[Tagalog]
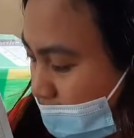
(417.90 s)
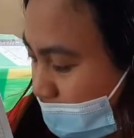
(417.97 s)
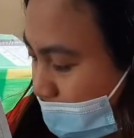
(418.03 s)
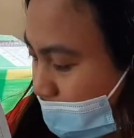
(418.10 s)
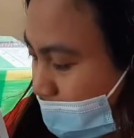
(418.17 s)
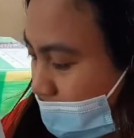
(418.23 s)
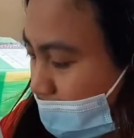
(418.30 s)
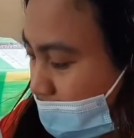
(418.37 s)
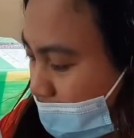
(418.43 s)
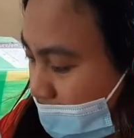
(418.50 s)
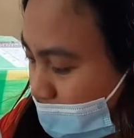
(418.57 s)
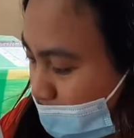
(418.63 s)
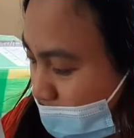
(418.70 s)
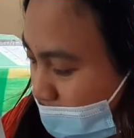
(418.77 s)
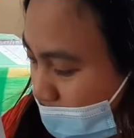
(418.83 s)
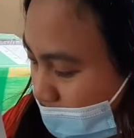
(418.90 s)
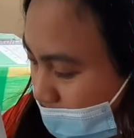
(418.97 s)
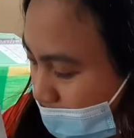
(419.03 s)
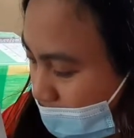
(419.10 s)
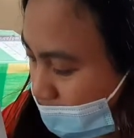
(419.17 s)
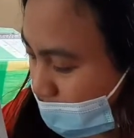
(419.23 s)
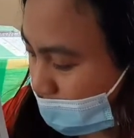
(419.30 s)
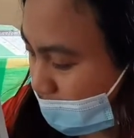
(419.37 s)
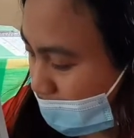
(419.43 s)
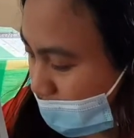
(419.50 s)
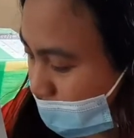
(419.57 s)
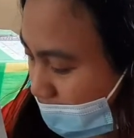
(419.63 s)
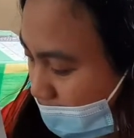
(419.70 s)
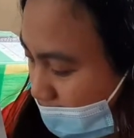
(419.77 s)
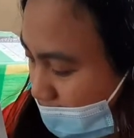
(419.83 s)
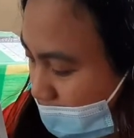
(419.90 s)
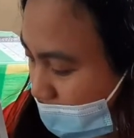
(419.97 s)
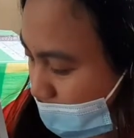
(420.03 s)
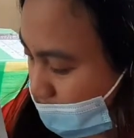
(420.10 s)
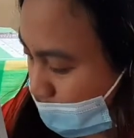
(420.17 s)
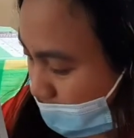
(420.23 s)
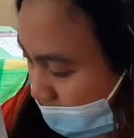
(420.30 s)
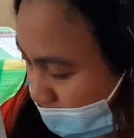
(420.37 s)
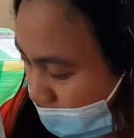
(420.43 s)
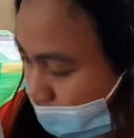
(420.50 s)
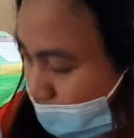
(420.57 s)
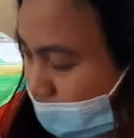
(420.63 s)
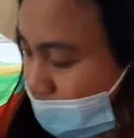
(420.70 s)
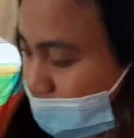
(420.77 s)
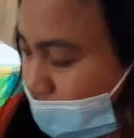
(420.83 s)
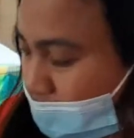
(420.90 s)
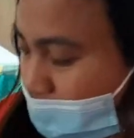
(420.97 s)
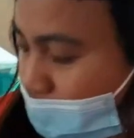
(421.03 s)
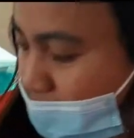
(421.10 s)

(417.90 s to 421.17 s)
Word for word: Hmm. Nakalagay po rito, accomplished by, to be accomplished by